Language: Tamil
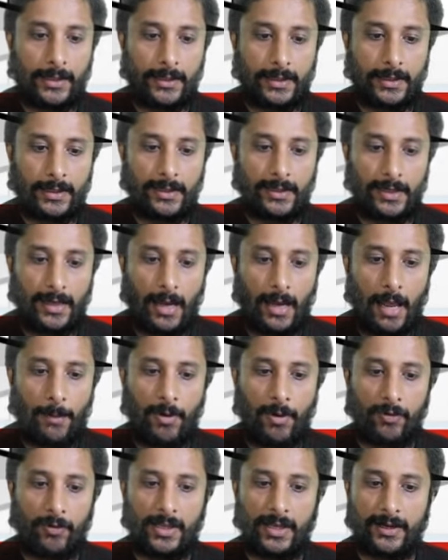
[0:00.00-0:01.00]
எல்லாமே
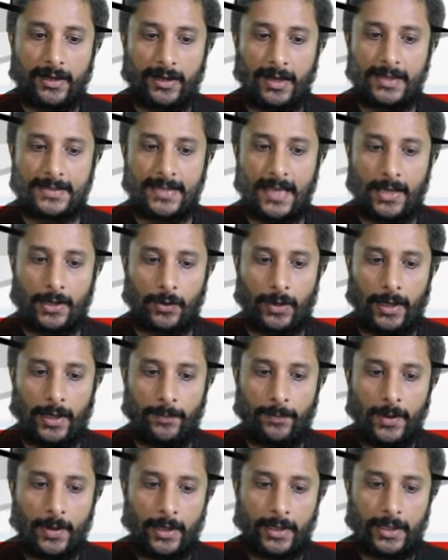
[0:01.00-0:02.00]
வந்து இன்டர்லேஸ் ஆகிருக்குங்க
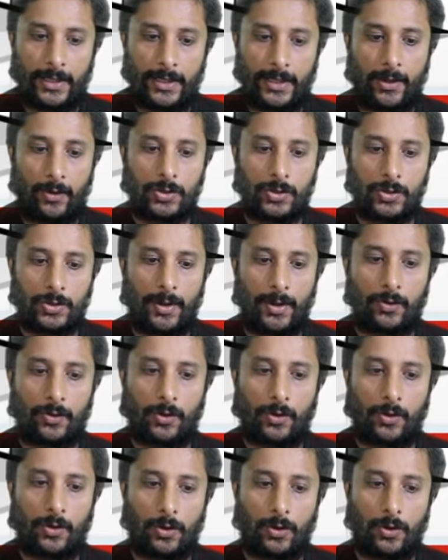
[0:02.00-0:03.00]
இந்த மைக்ரோ மைக்ரோ
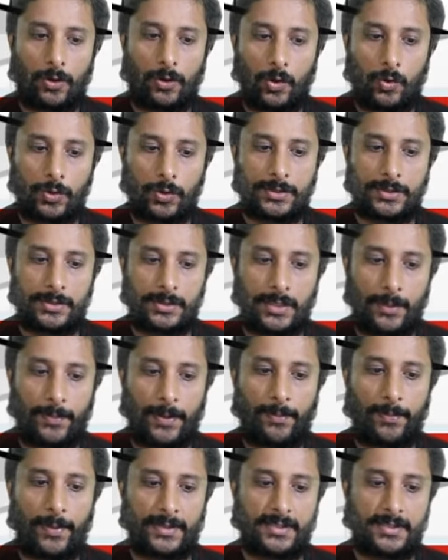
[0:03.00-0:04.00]
கண்ட்ரோலர் டோர் சென்சார் இப்போ
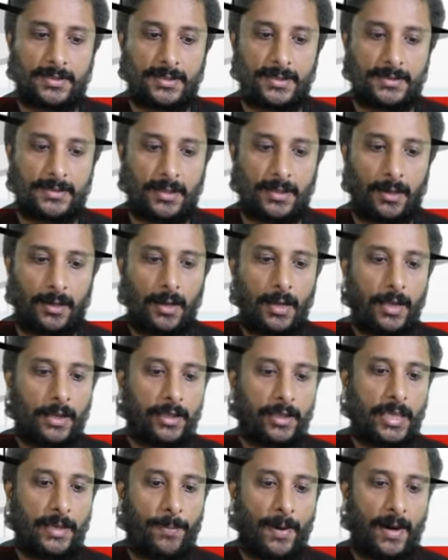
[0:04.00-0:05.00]
ப்ரெஷர் சென்சார்
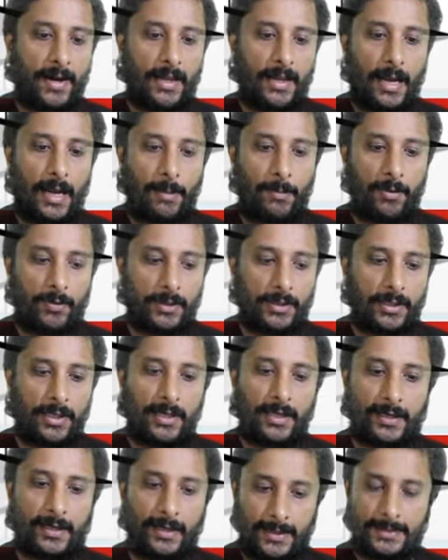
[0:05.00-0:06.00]
கீபேடு எல்லாமே வந்து
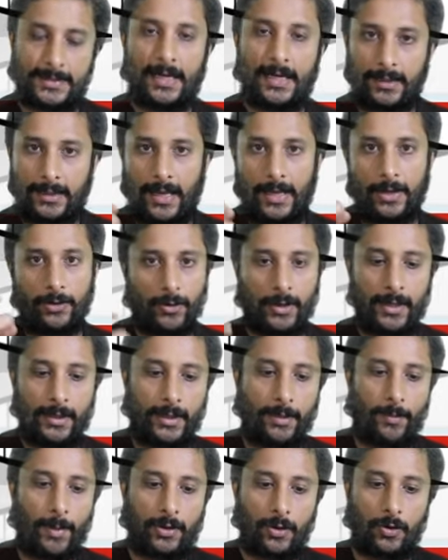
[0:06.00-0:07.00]
இன்டர்லேஸ் கனெக்ட் ஆகிருக்குங்க இந்த
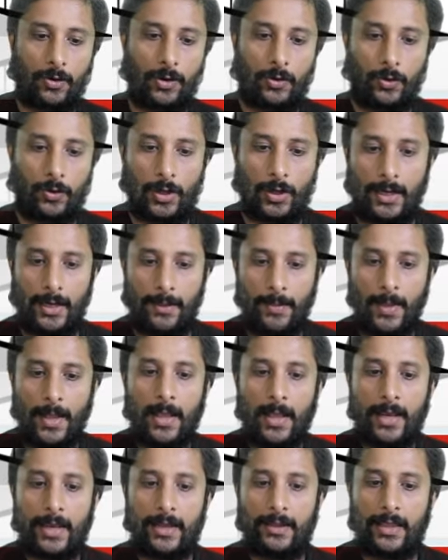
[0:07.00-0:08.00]
மைக்ரோ கண்ட்ரோலரில்
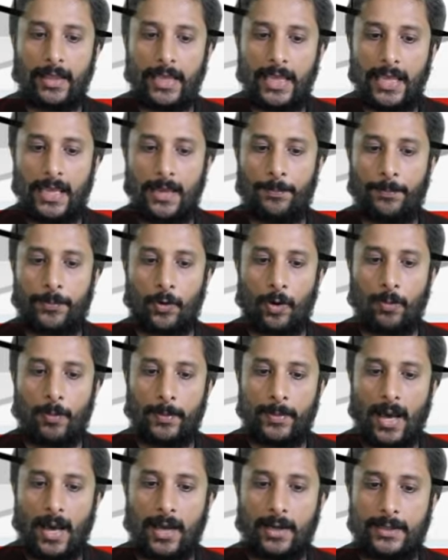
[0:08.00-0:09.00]
இந்த இஇ ப்ரோ நம்ம
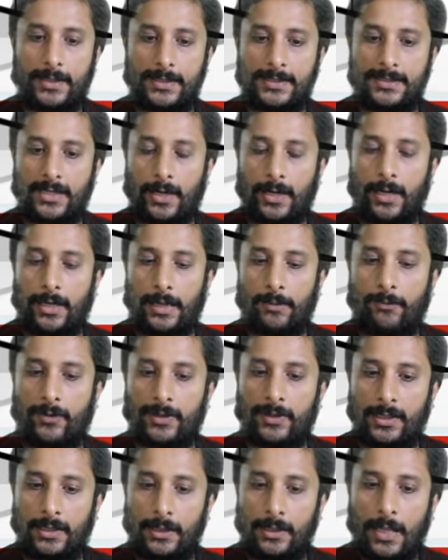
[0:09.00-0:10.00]
ஆர்டிசி ரியல் டைம்
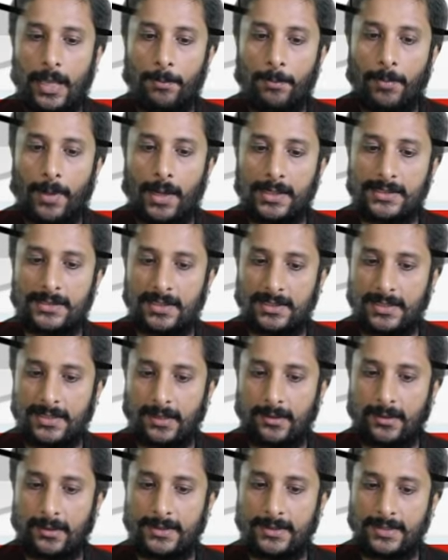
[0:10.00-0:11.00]
வந்து மாஸ்டர்
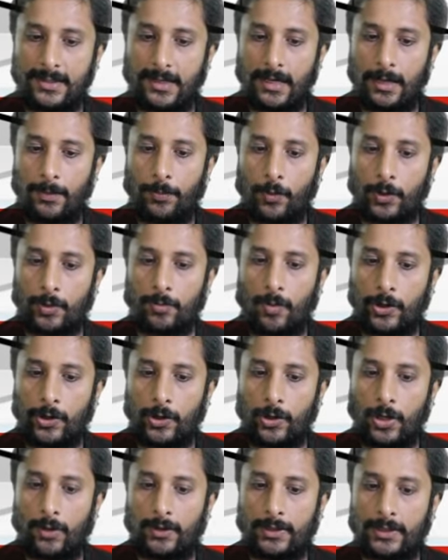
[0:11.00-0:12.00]
சிங்கன சீரியல் போர்ட்
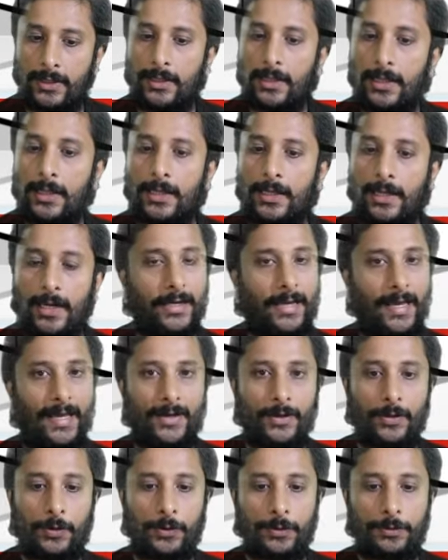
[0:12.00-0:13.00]
மாடியூலில் வந்து கனெக்ட்
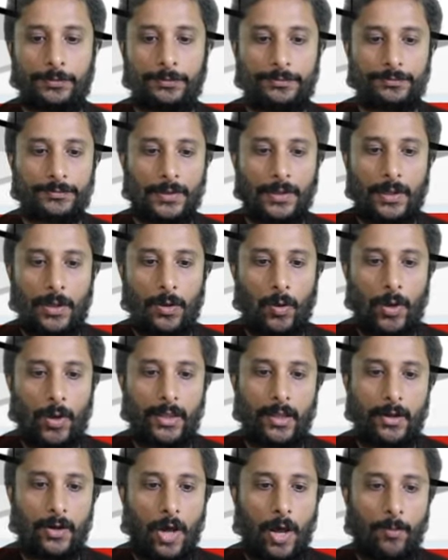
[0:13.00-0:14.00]
ஆகிருக்கும் ஓகே
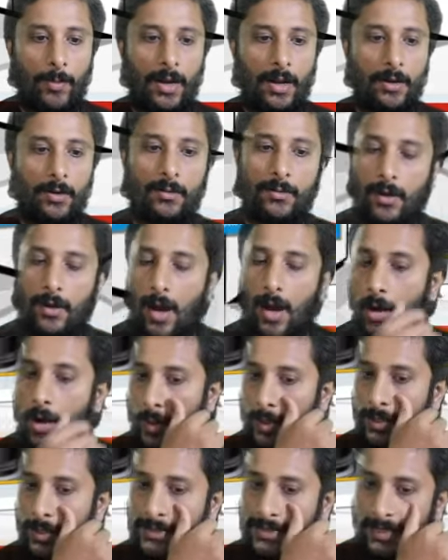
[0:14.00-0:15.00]
இதான் நார்மலான ஹார்ட்வேர்
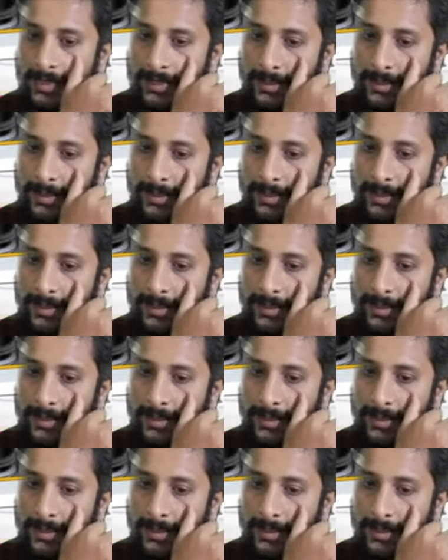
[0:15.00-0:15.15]
டிசைனுங்க